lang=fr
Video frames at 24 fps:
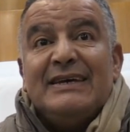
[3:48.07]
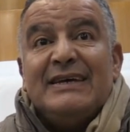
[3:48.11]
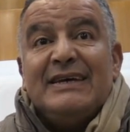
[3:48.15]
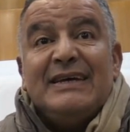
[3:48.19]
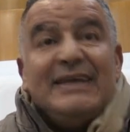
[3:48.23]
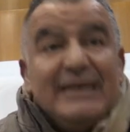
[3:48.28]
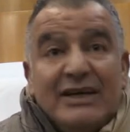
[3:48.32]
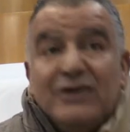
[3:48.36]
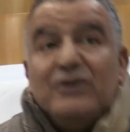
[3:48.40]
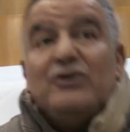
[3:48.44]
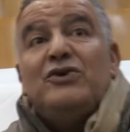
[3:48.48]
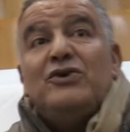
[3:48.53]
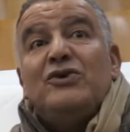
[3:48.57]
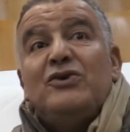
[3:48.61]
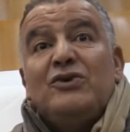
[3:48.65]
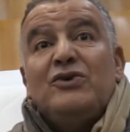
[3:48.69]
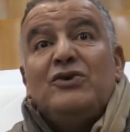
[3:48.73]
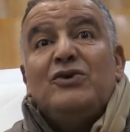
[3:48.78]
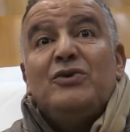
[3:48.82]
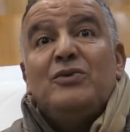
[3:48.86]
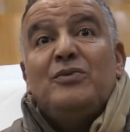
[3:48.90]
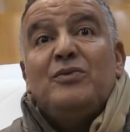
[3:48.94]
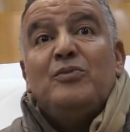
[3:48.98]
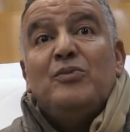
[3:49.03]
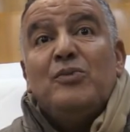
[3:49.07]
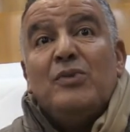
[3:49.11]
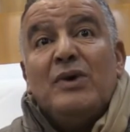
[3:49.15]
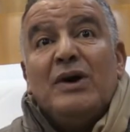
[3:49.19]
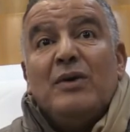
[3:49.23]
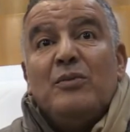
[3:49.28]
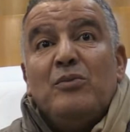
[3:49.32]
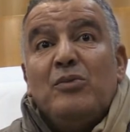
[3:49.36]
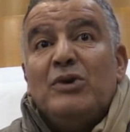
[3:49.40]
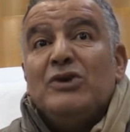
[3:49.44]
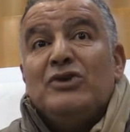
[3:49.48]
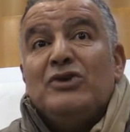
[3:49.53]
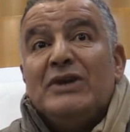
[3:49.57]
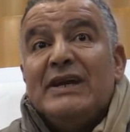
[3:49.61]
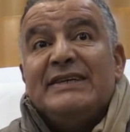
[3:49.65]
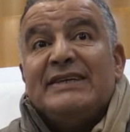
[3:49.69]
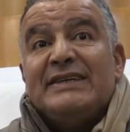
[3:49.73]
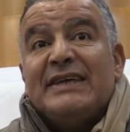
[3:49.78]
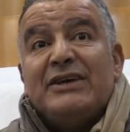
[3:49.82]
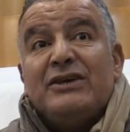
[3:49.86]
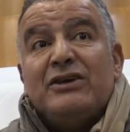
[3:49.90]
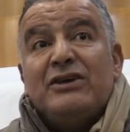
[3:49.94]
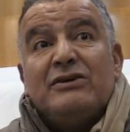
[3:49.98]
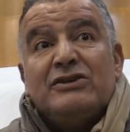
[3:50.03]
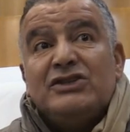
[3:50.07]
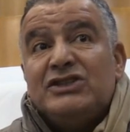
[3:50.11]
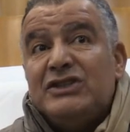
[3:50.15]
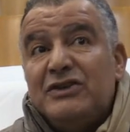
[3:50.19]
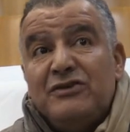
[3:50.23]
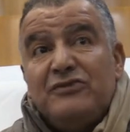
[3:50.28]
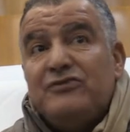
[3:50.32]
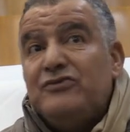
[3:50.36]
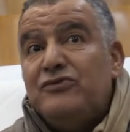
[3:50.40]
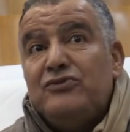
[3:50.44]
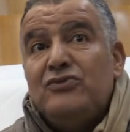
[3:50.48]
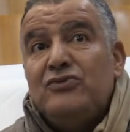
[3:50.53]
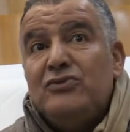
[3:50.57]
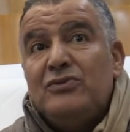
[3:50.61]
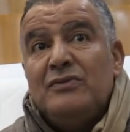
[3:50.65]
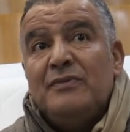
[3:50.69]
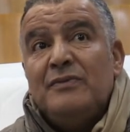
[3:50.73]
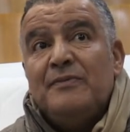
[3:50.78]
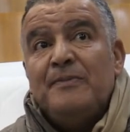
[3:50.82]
Et euh, moi, de l'intérieur, j'ai vu